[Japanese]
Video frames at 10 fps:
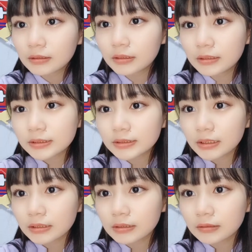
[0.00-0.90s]
リサさ
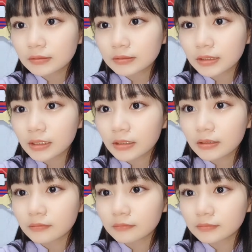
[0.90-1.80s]
ん来てくださりあり
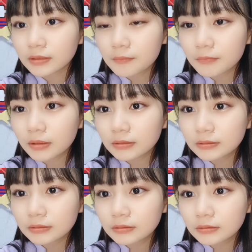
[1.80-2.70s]
がとうございます。